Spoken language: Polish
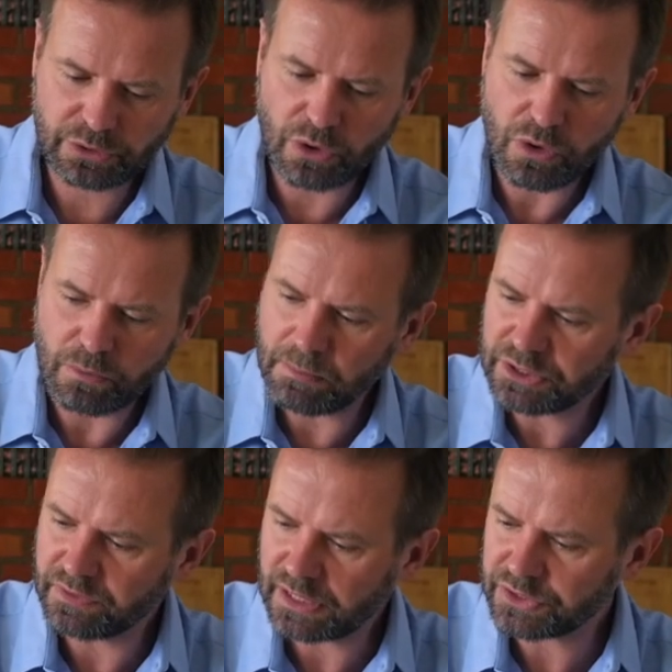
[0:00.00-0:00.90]
to ma
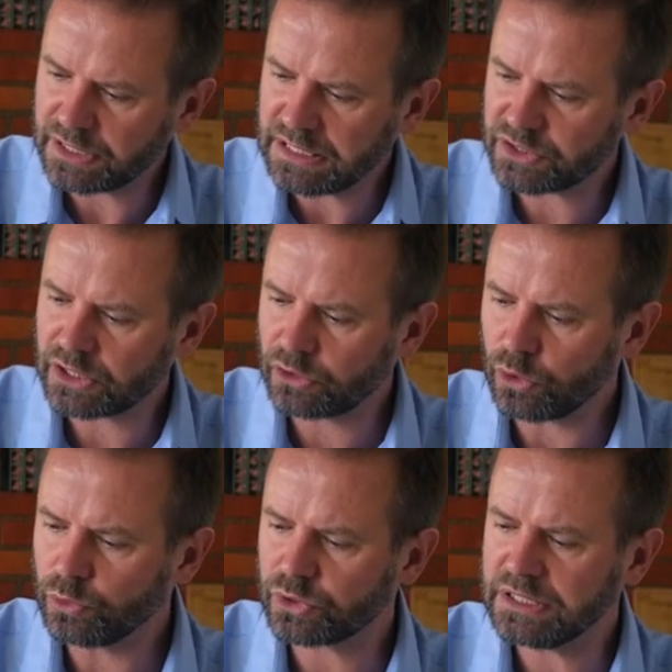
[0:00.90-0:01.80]
się wrażenie, że
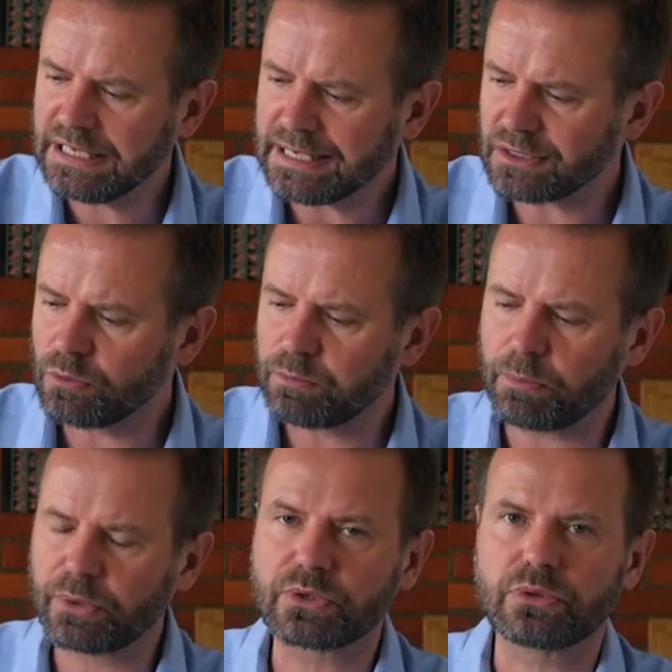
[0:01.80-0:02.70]
to już nie są po
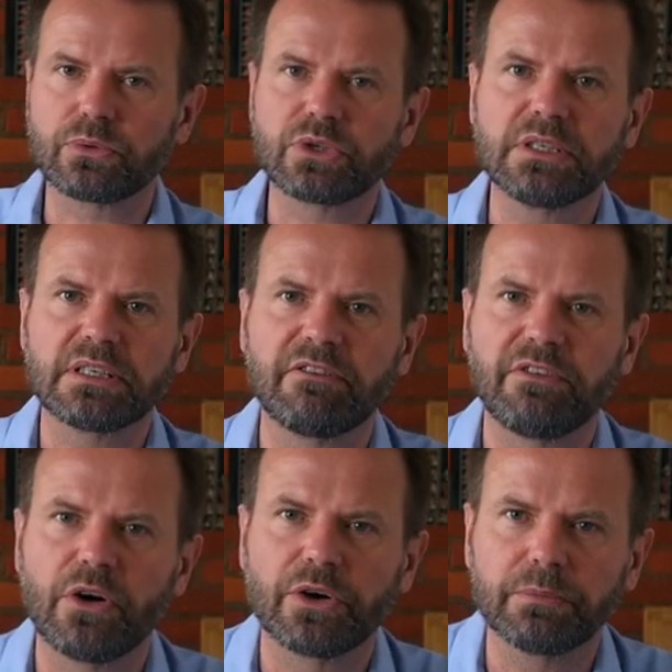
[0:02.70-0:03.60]
prostu czyste
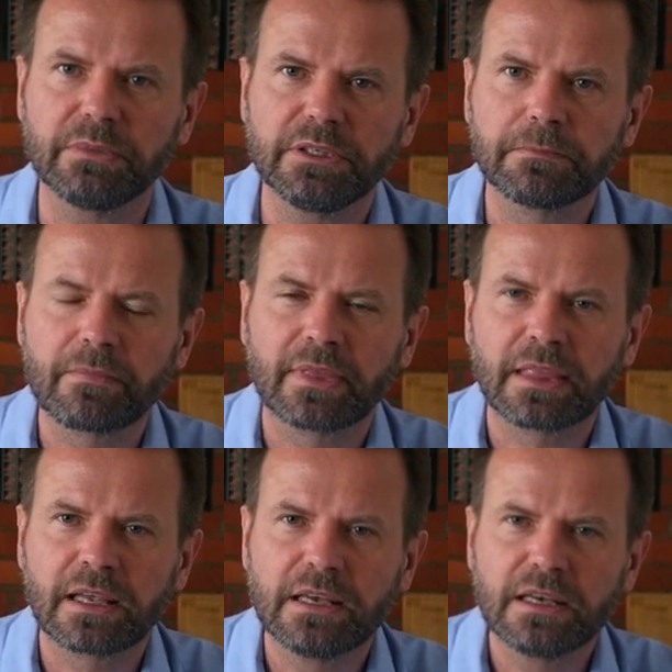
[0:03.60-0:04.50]
formy.
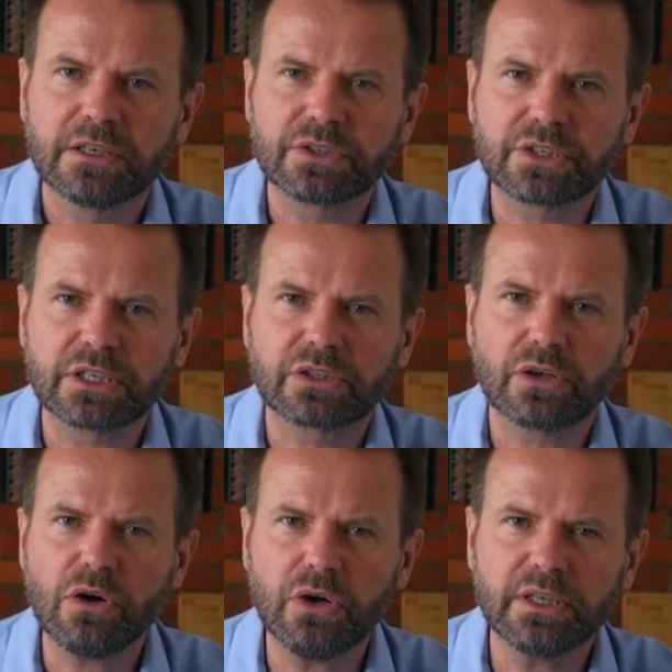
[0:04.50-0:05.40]
Że
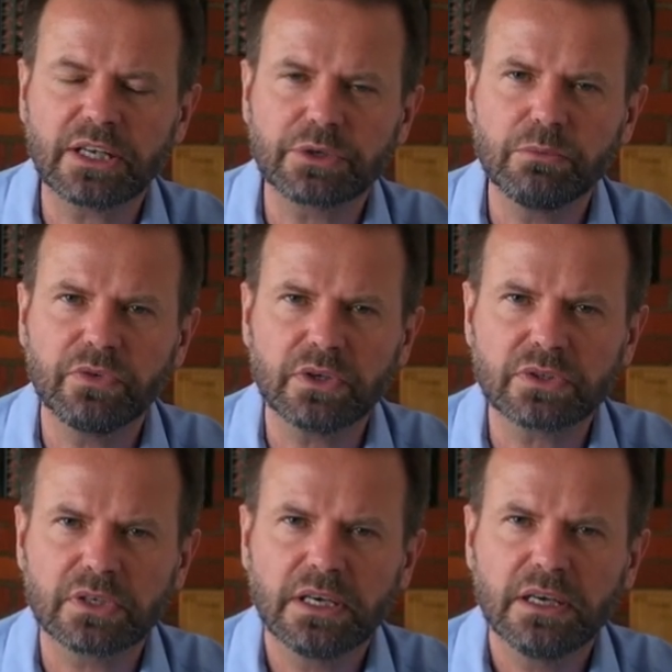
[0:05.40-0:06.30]
to, inaczej
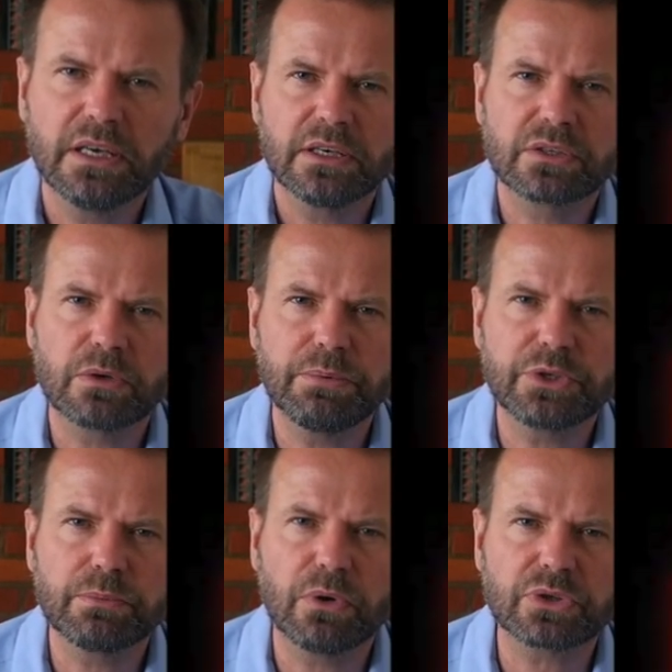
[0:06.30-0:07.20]
mówiąc, są
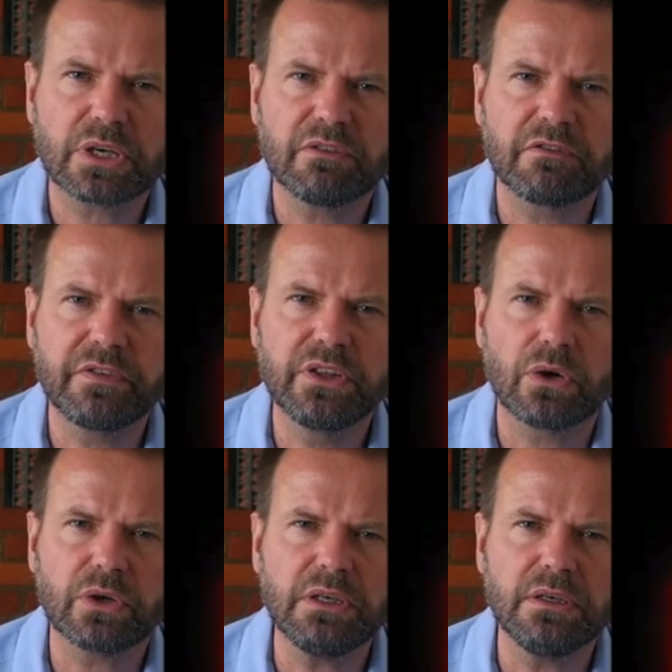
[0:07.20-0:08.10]
być może
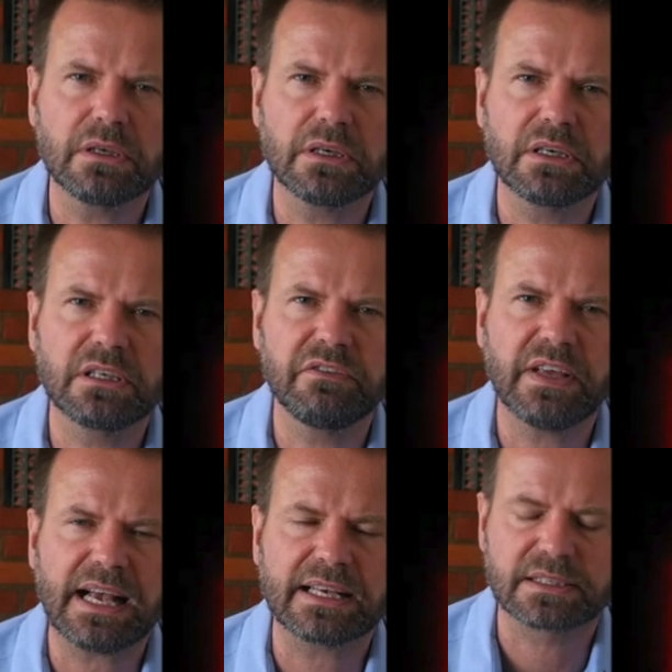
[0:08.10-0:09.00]
widoki
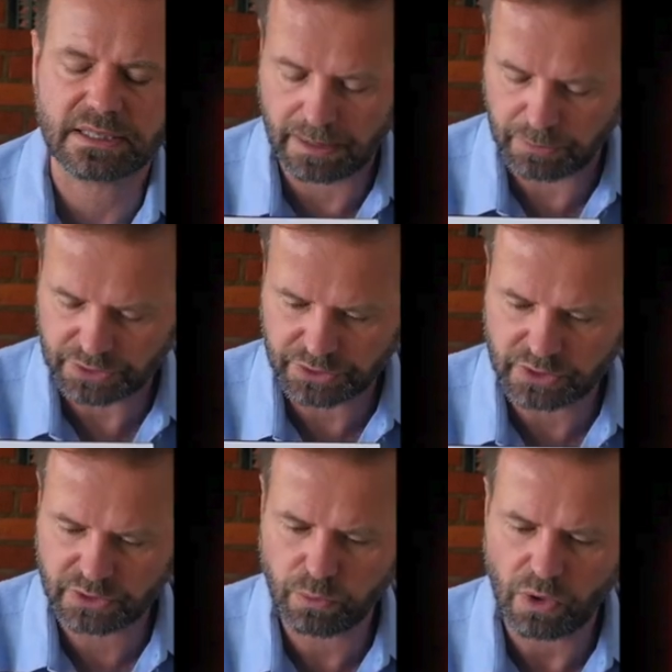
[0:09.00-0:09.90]
gwiazd albo naszego
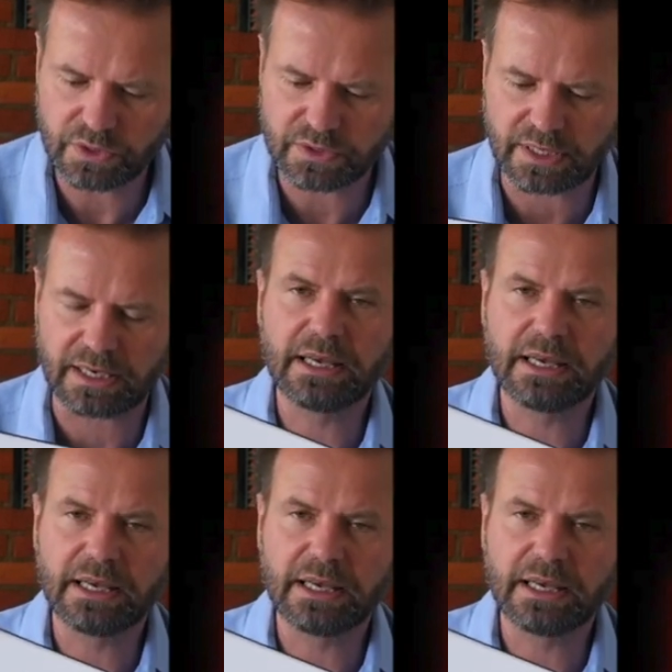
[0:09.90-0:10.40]
słońca.